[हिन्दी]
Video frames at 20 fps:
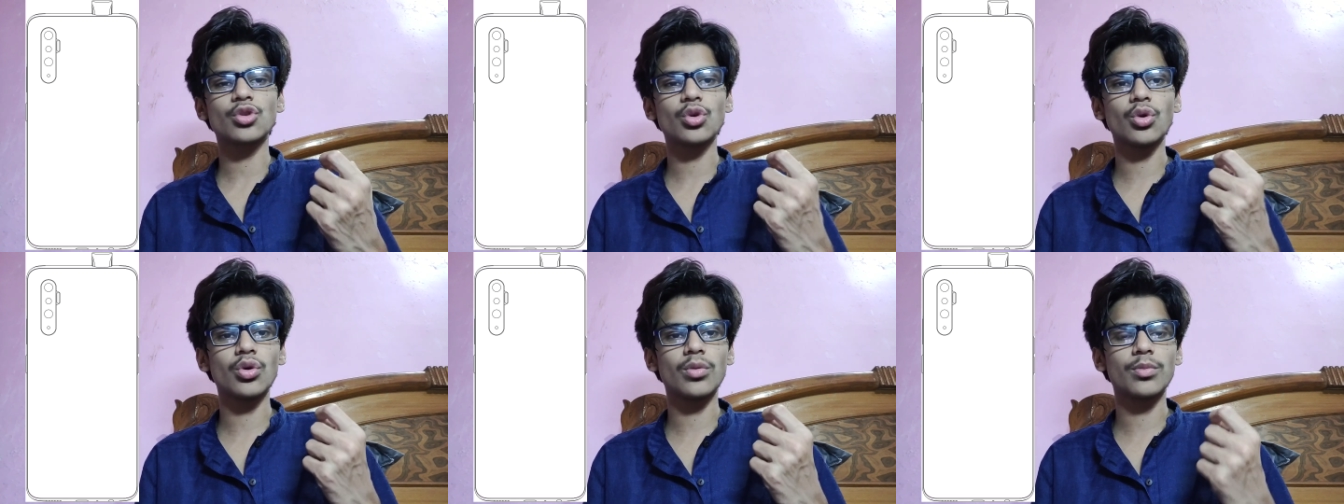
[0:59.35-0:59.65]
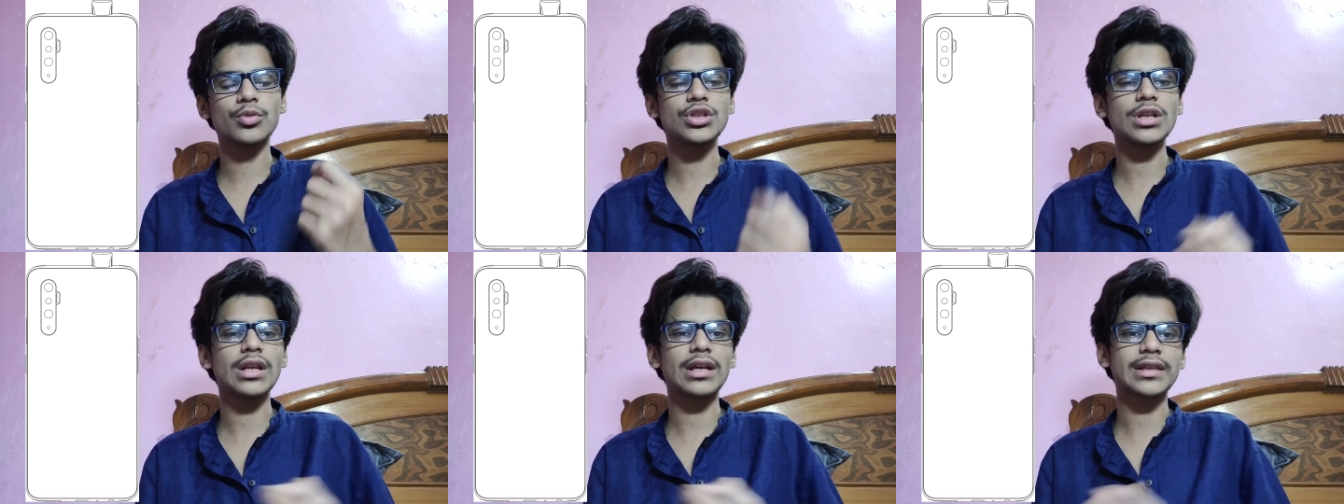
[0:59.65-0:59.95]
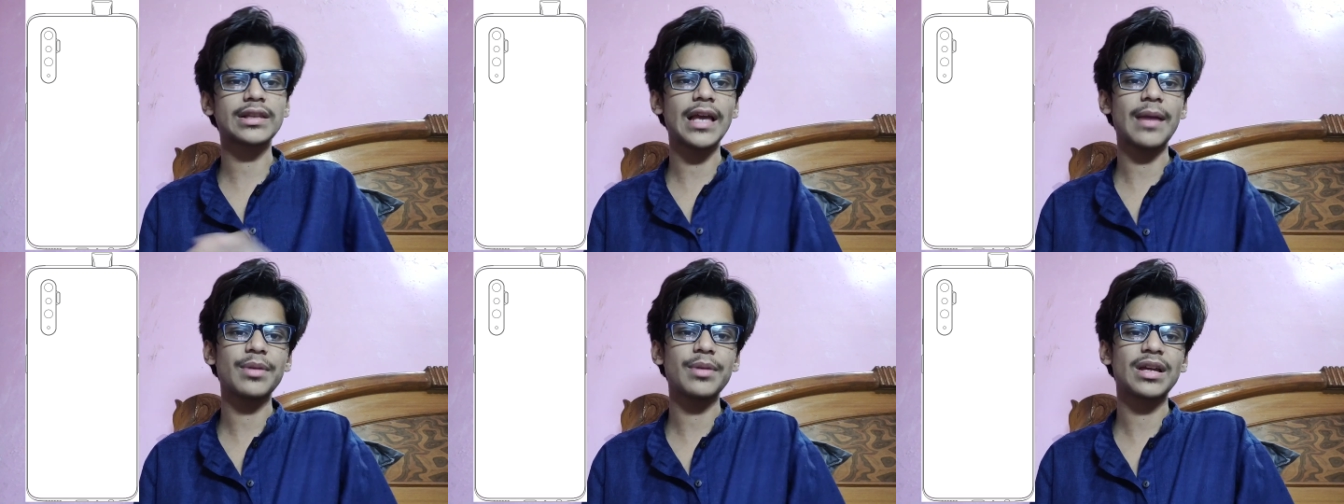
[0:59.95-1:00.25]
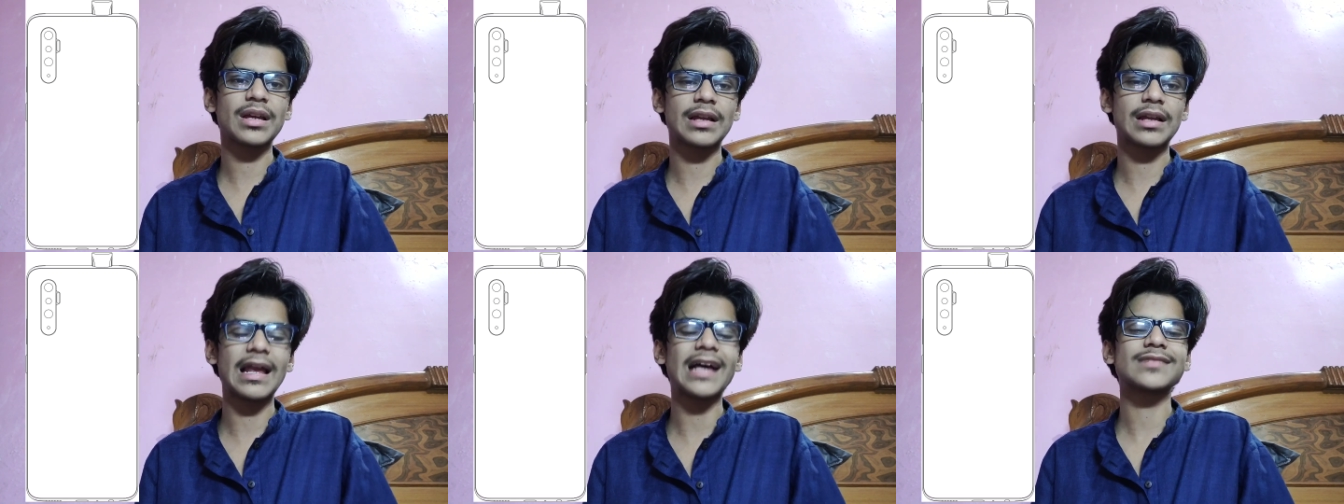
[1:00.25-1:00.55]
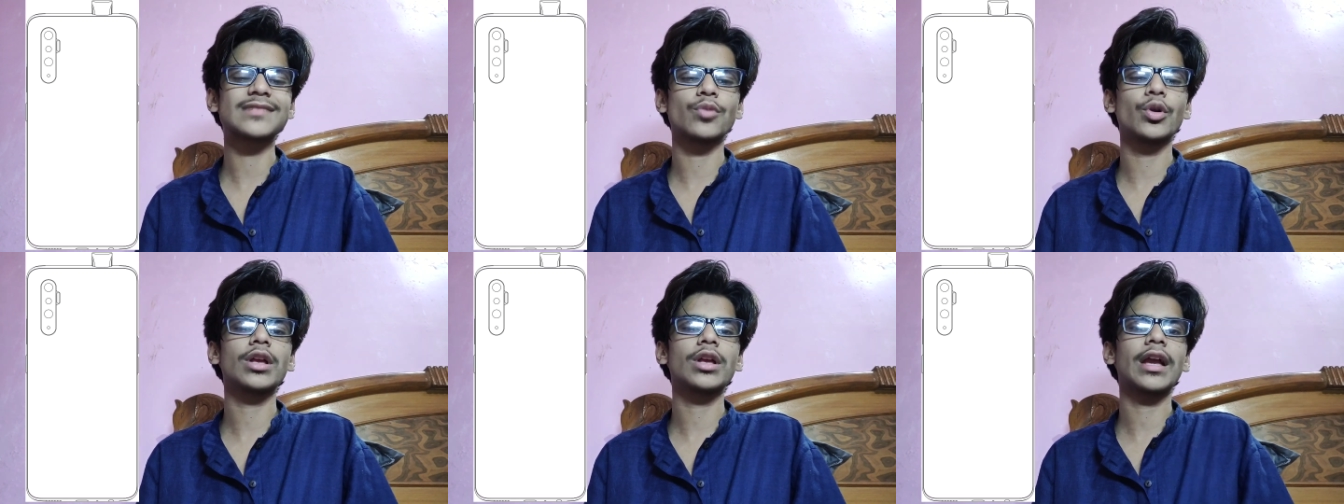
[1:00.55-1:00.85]
तो मुझे लगता है यहाँ पे
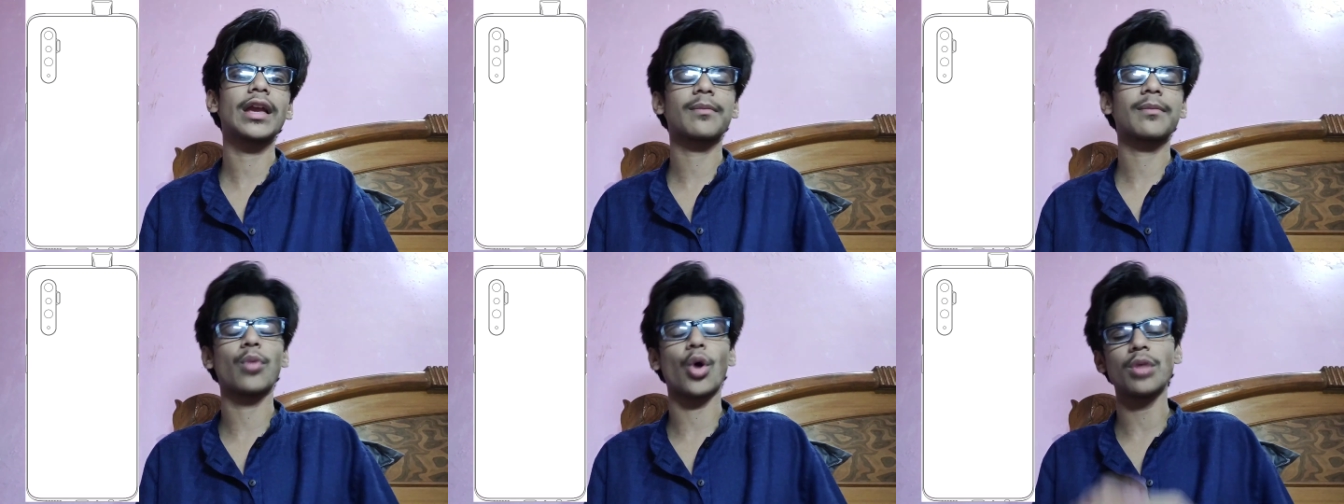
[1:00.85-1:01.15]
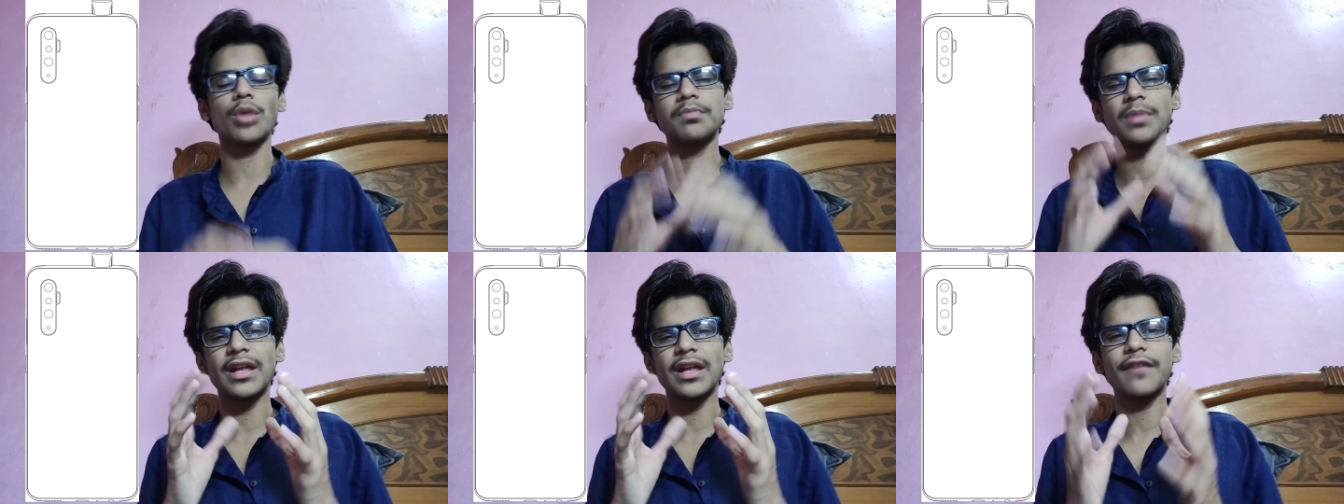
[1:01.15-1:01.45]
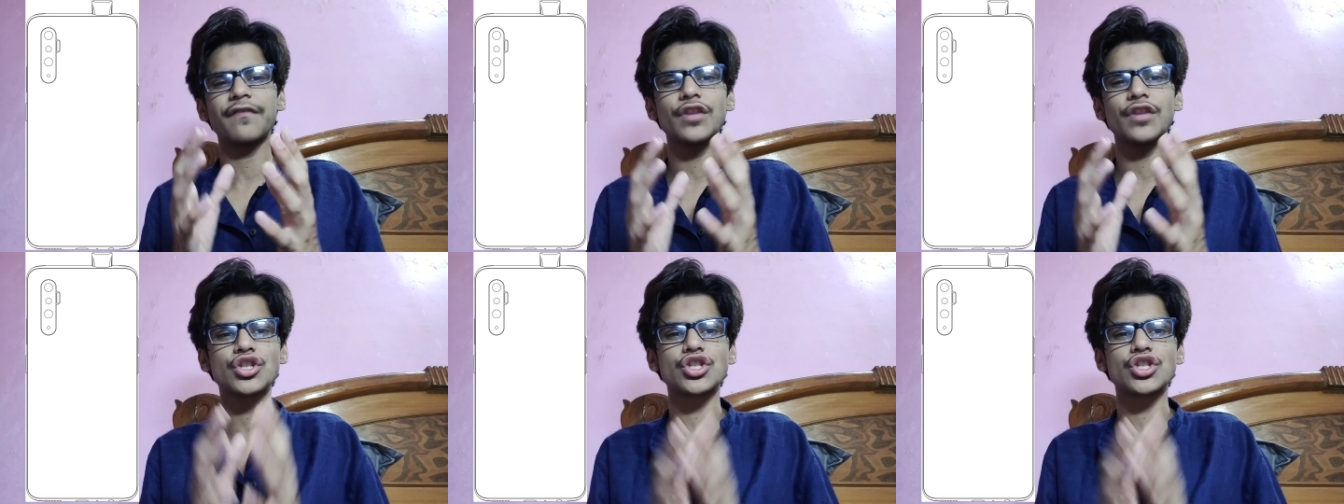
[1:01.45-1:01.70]
ग्लास बॉडी का एक बहुत बढ़िया